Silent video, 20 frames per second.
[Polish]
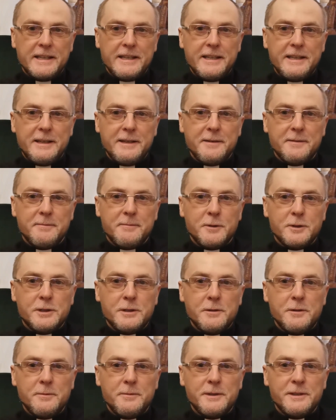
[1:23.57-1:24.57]
I
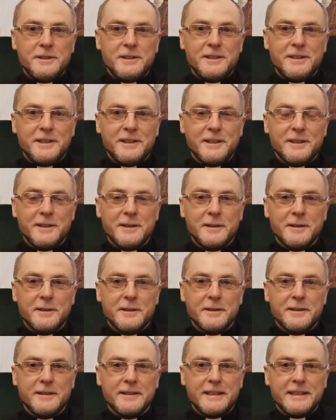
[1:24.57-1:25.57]
możemy być
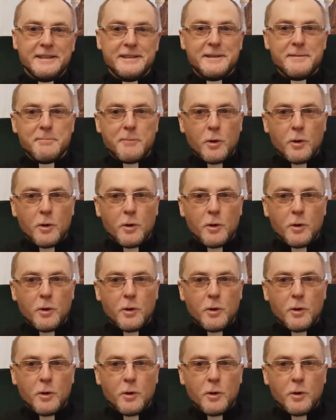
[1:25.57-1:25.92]
tacy